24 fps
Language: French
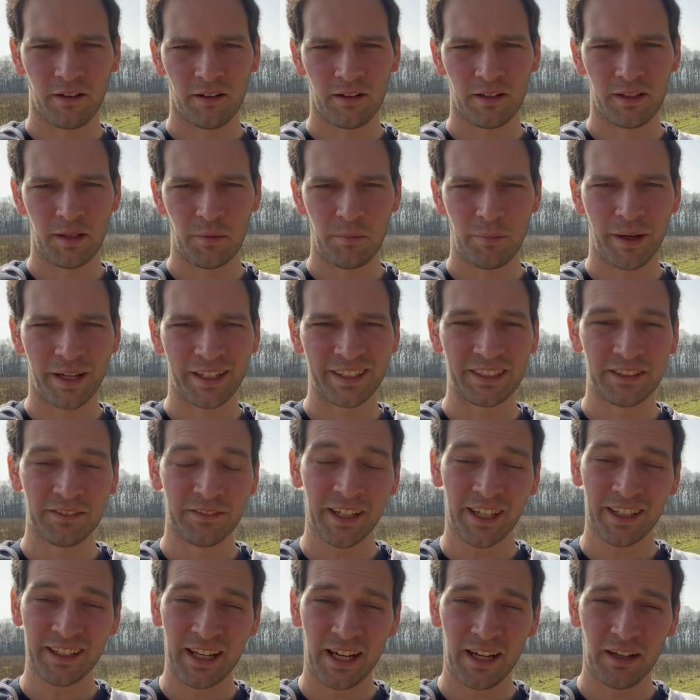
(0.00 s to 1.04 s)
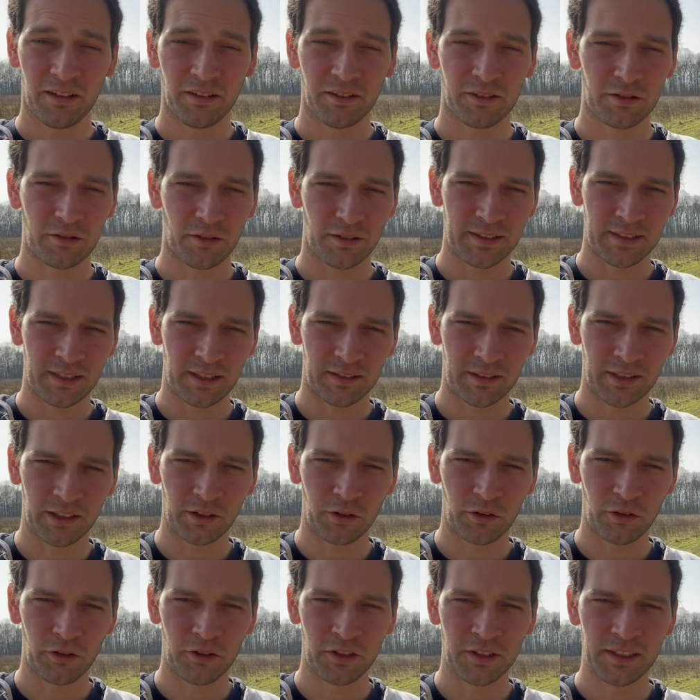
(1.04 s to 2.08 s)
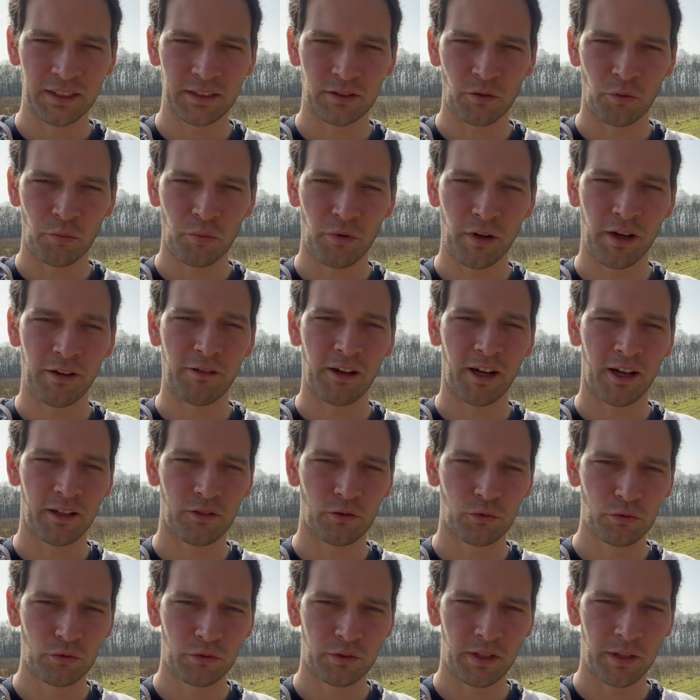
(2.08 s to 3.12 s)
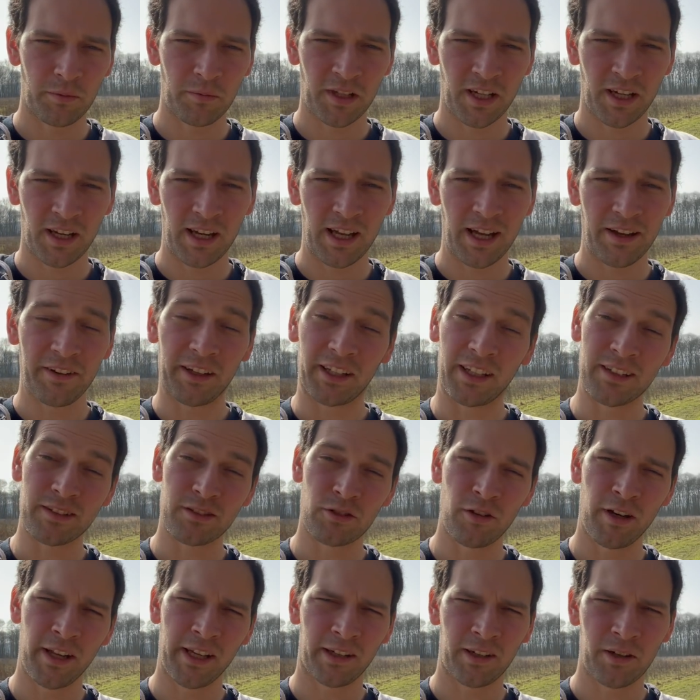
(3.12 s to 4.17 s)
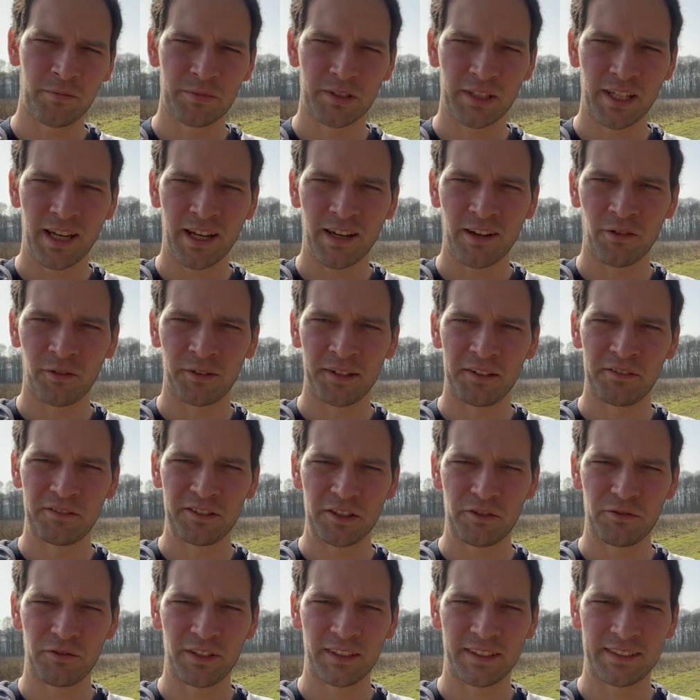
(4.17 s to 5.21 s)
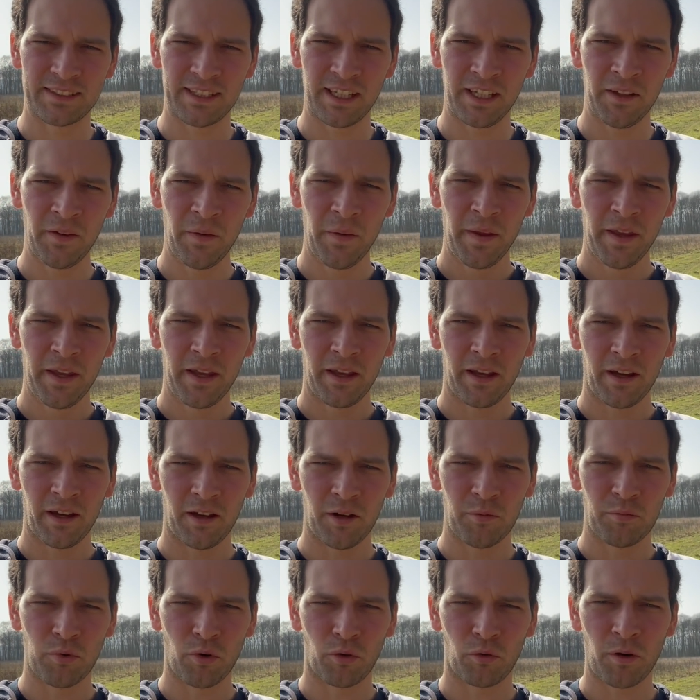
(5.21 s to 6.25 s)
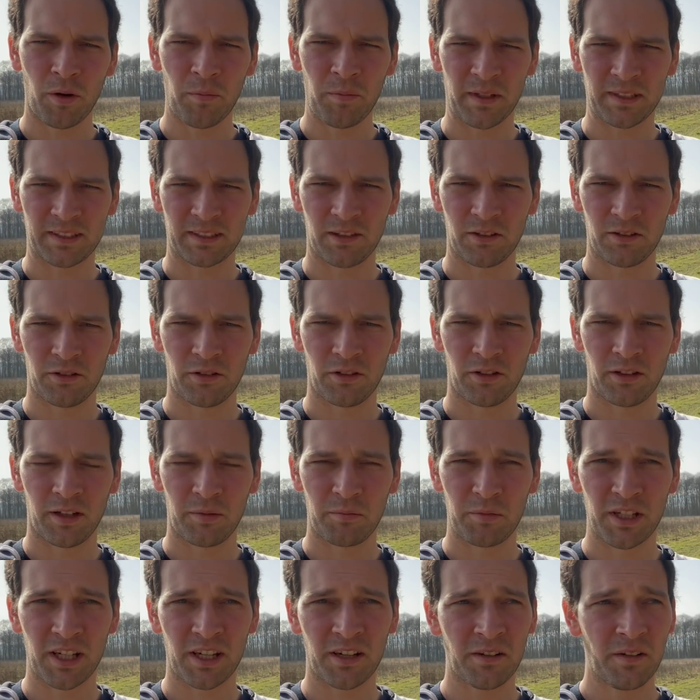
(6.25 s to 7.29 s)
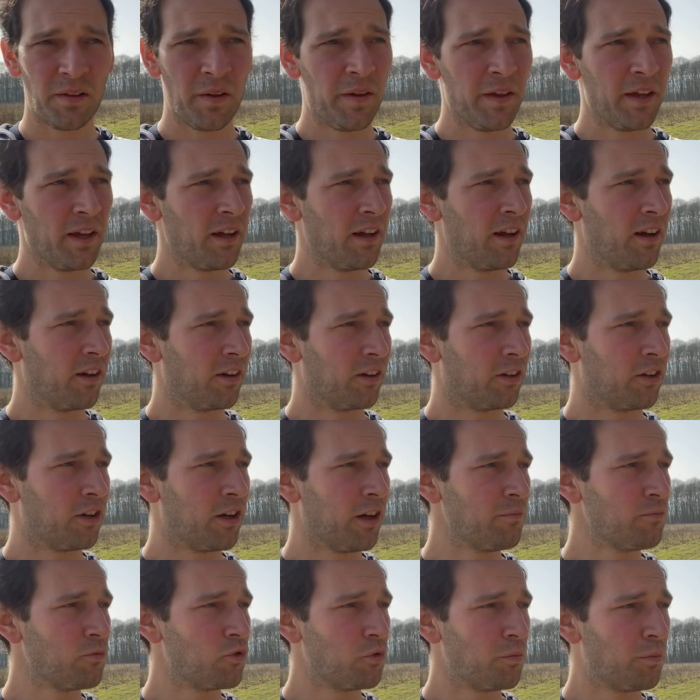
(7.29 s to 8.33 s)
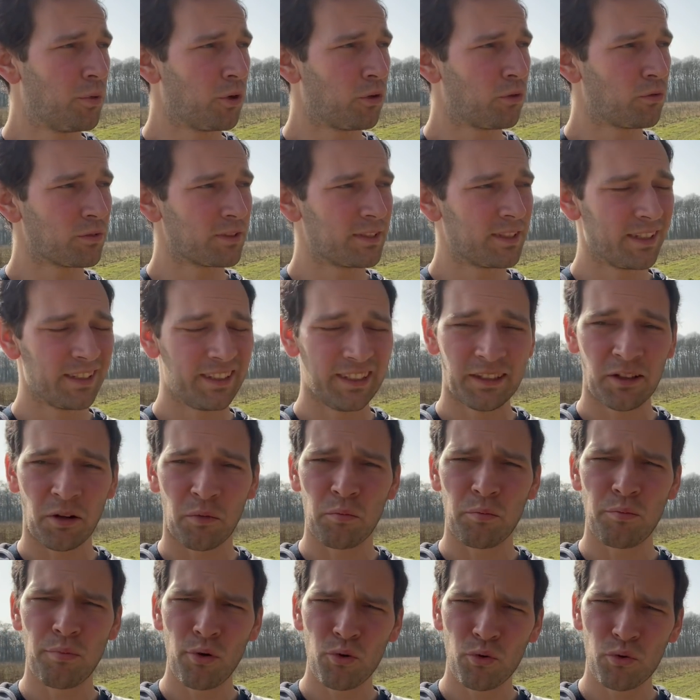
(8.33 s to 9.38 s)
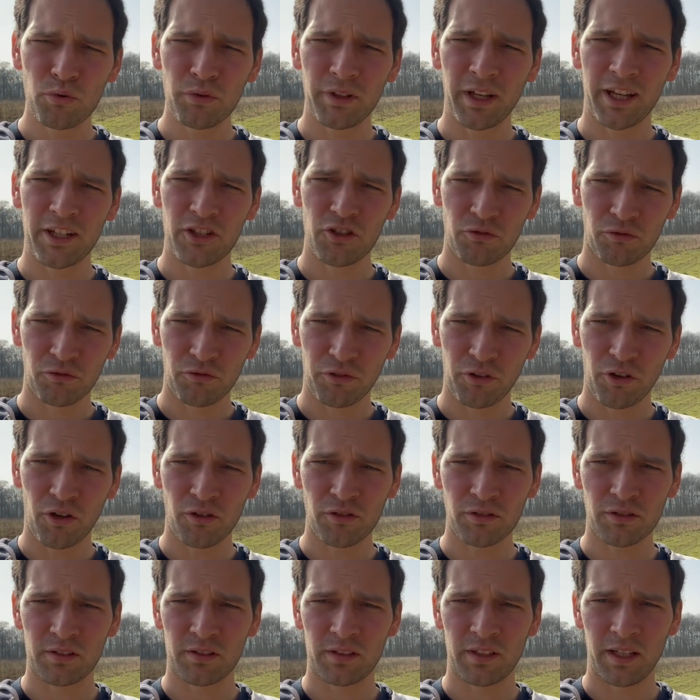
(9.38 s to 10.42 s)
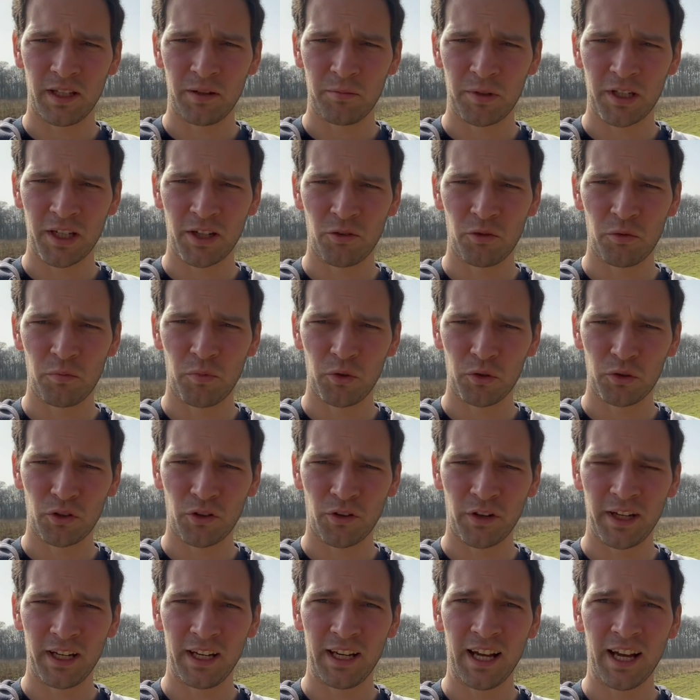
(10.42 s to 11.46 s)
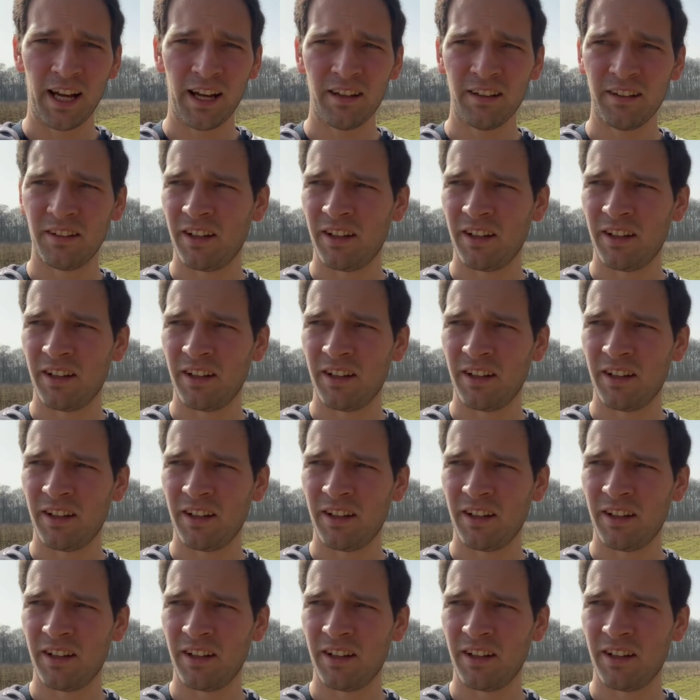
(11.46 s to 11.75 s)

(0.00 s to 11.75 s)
des parties vernales sur certaines colonies. Si on peut avoir un doute, et eh bien là, avec un soleil comme ça, on est vite fixé. pourquoi Parce que, eh bien, comme tu peux le constater dans beaucoup de régions de France, Et bien, le beau temps est là,